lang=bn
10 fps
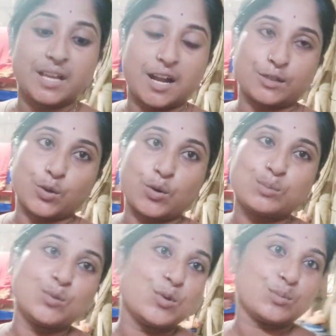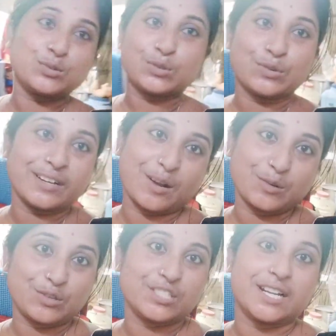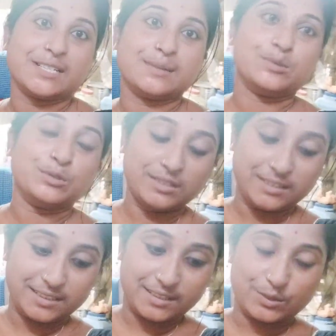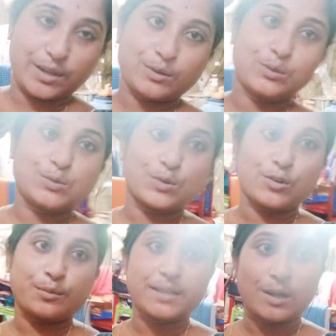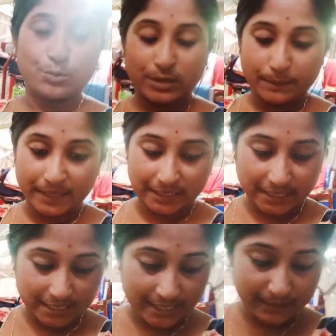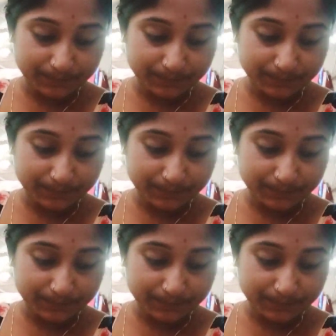আর তখন মন মতো করে ঠাকুর ঘর সাজাবো তো এখন কোনো রকমের ঠাকুরটা পাতা আছে